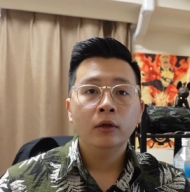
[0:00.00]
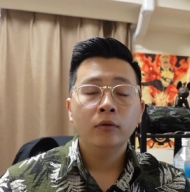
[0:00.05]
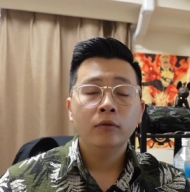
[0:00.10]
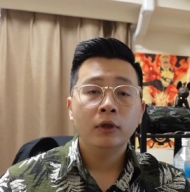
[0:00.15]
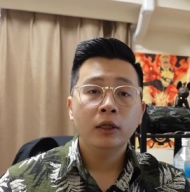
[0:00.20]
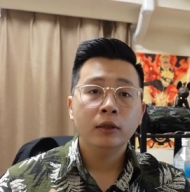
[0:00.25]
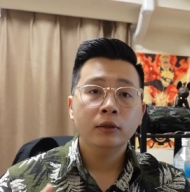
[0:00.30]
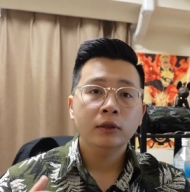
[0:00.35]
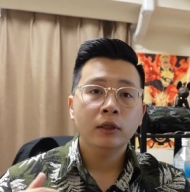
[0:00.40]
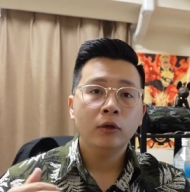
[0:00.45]

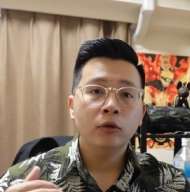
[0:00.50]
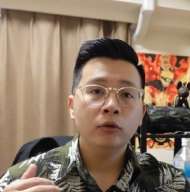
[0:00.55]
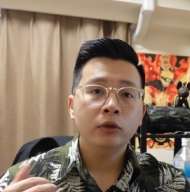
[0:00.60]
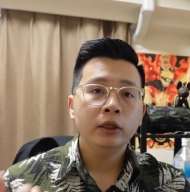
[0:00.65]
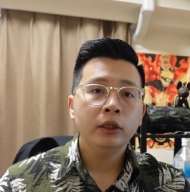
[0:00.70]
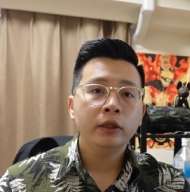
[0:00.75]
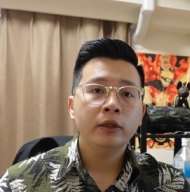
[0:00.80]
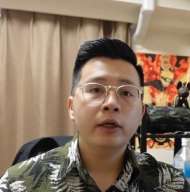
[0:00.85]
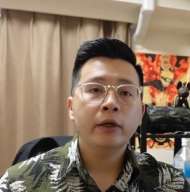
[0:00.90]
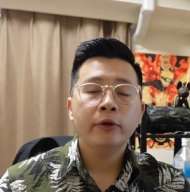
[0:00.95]
và sau
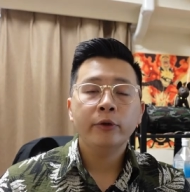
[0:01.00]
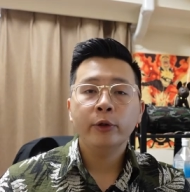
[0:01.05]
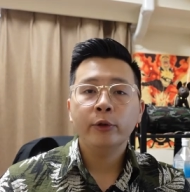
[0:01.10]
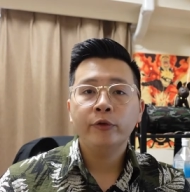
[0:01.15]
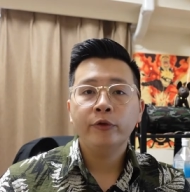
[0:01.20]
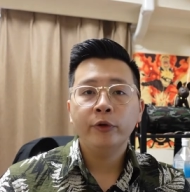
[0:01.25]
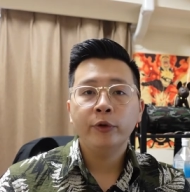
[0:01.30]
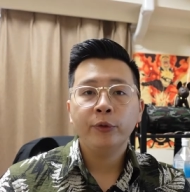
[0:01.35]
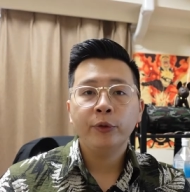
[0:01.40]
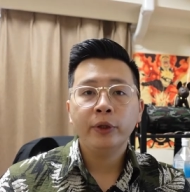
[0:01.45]
khi đã
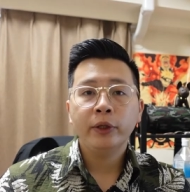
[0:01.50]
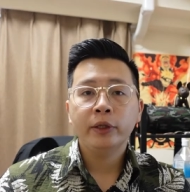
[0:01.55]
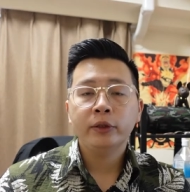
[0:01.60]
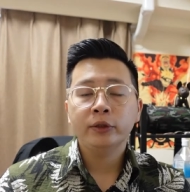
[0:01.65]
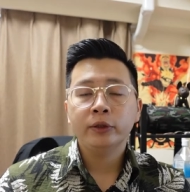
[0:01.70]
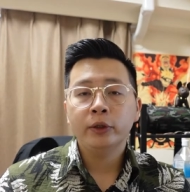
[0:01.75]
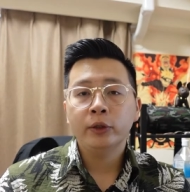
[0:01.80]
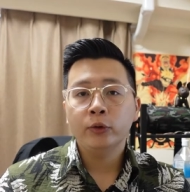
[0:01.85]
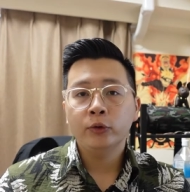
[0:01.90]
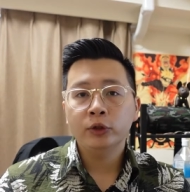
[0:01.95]
review cái
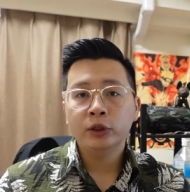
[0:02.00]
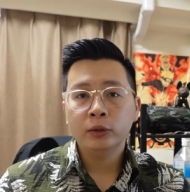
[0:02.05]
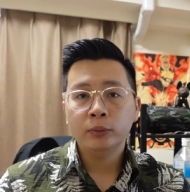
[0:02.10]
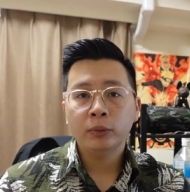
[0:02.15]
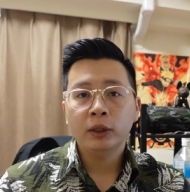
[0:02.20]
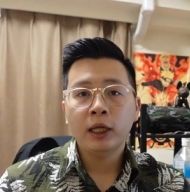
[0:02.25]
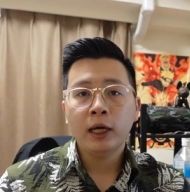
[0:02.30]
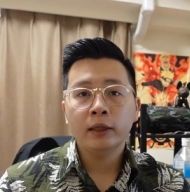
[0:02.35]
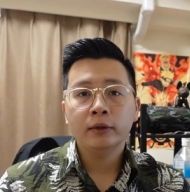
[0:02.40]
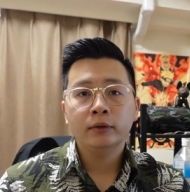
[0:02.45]
execution
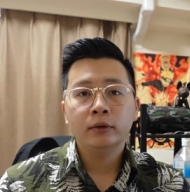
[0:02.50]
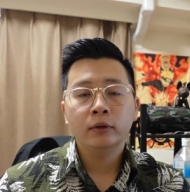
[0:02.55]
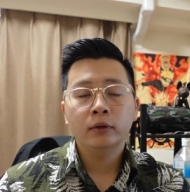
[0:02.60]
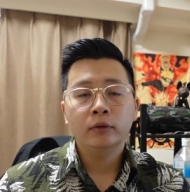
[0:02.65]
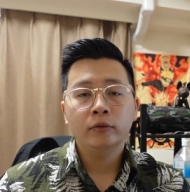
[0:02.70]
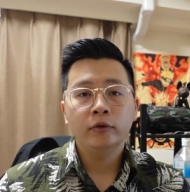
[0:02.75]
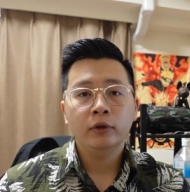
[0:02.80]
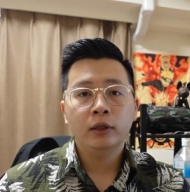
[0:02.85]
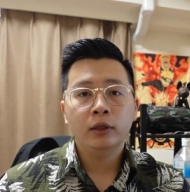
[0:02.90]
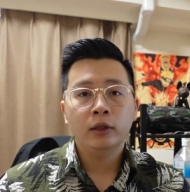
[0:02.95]
plan
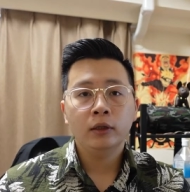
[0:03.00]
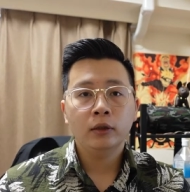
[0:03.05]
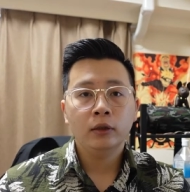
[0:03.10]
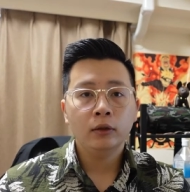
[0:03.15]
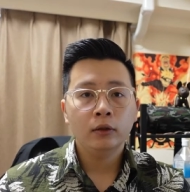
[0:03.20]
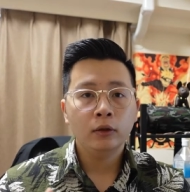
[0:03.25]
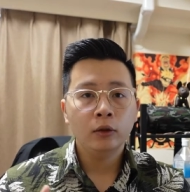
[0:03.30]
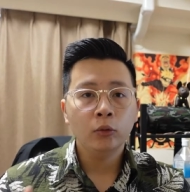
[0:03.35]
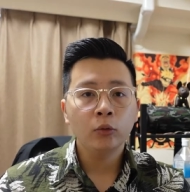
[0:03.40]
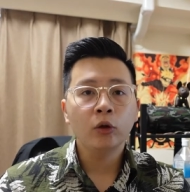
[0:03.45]
và
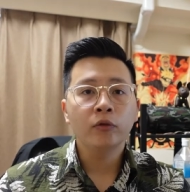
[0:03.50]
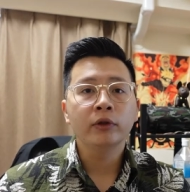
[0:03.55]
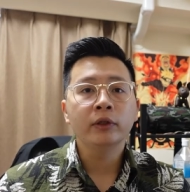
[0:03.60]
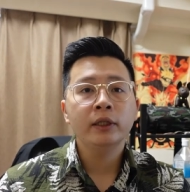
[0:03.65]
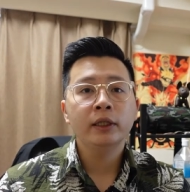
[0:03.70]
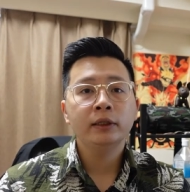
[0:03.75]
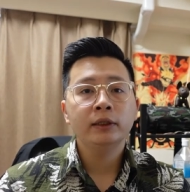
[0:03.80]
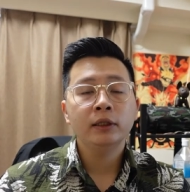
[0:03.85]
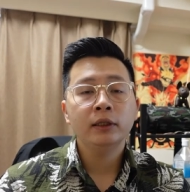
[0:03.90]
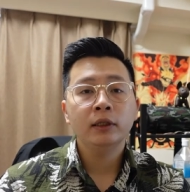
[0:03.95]
không có vấn
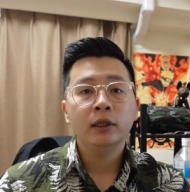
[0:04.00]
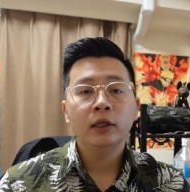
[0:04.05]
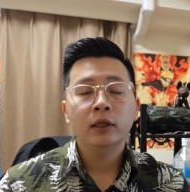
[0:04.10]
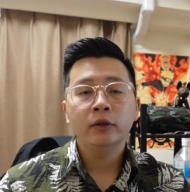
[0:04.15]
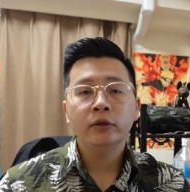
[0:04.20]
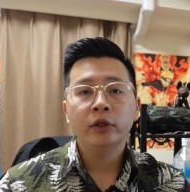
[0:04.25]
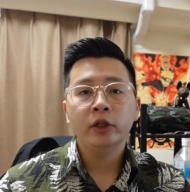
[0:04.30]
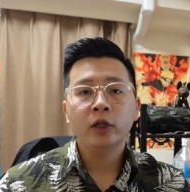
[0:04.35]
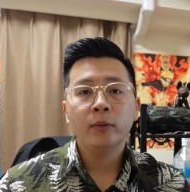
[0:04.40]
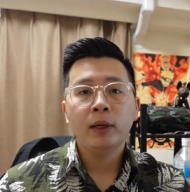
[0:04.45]
đề gì
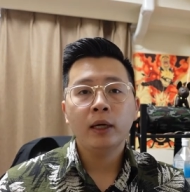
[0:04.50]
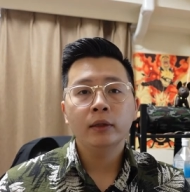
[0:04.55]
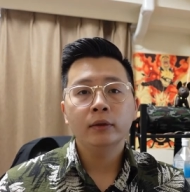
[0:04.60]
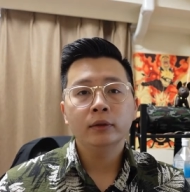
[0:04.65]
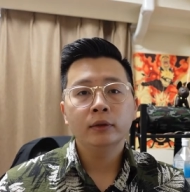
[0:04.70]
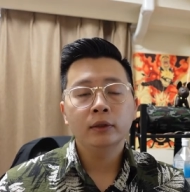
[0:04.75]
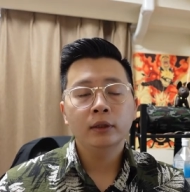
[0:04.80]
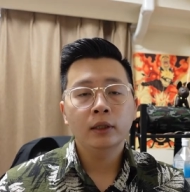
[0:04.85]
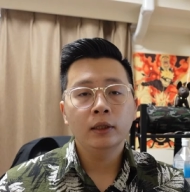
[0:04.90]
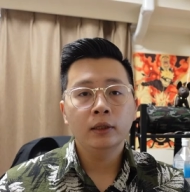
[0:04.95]
thì các bạn
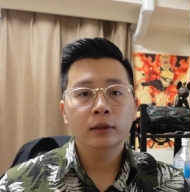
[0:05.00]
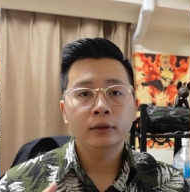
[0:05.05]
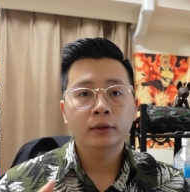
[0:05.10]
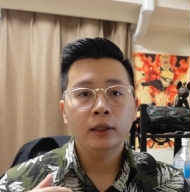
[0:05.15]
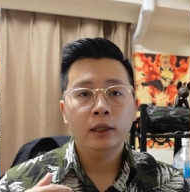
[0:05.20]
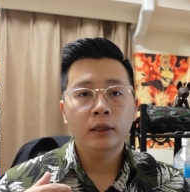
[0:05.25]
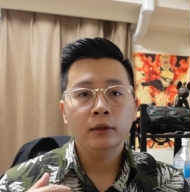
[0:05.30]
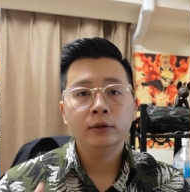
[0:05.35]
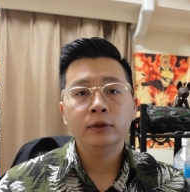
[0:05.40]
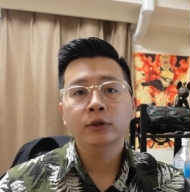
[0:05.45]
à,
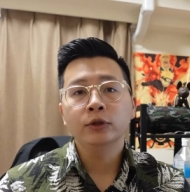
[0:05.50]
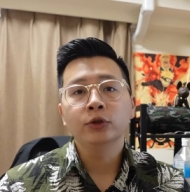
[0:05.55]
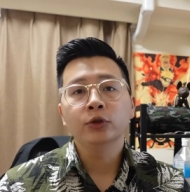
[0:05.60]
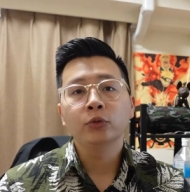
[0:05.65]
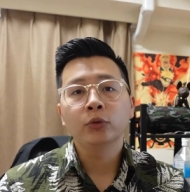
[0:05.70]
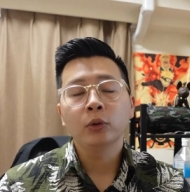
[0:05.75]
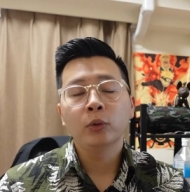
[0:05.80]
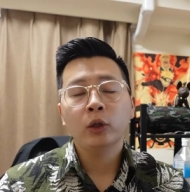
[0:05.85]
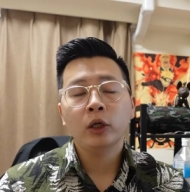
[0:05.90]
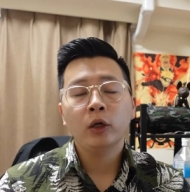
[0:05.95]
sẽ sử
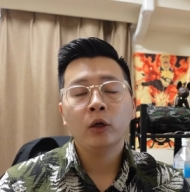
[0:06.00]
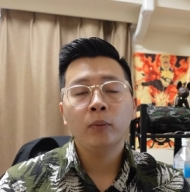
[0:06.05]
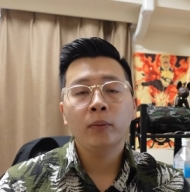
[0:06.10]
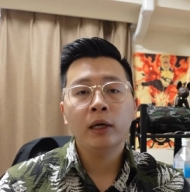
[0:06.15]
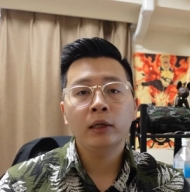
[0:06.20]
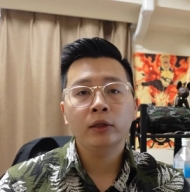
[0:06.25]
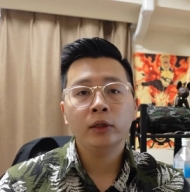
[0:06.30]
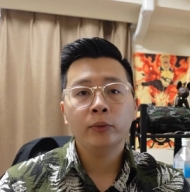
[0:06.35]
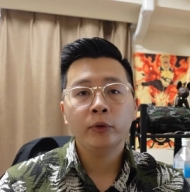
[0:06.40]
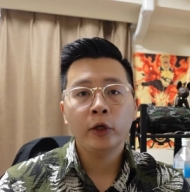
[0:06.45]
dụng một cái
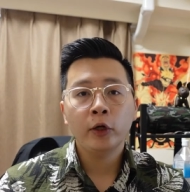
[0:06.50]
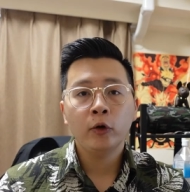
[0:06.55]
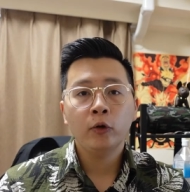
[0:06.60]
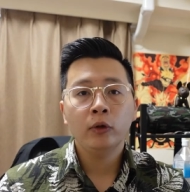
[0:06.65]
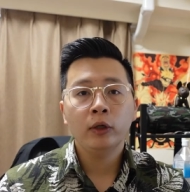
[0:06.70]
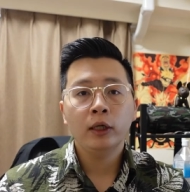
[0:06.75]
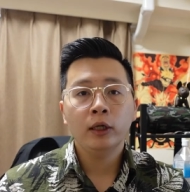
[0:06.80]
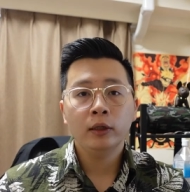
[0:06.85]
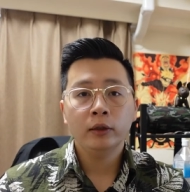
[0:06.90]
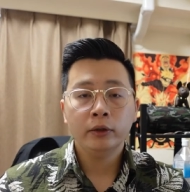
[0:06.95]
command tiếp theo
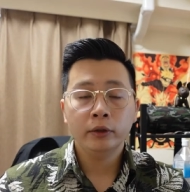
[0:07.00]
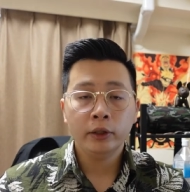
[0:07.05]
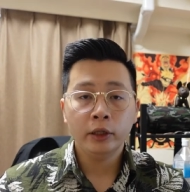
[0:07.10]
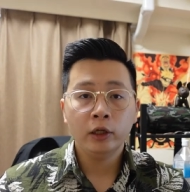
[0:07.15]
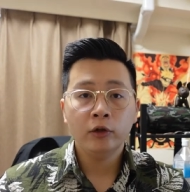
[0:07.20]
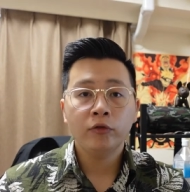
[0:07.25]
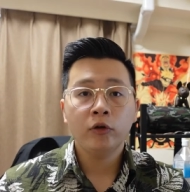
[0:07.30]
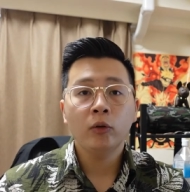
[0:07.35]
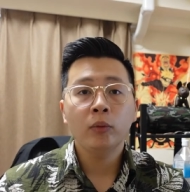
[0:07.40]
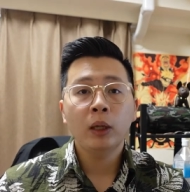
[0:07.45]
là
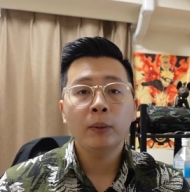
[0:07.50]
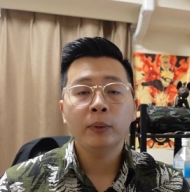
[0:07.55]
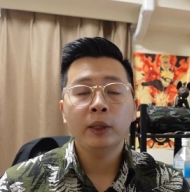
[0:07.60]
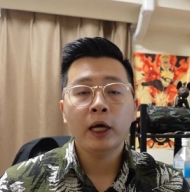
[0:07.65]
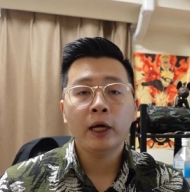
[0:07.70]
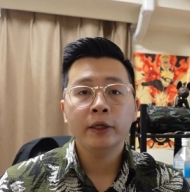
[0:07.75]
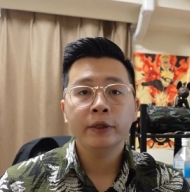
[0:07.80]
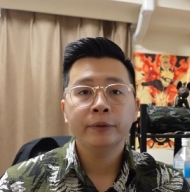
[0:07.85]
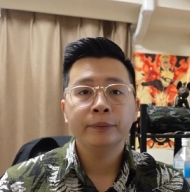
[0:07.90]
terraform apply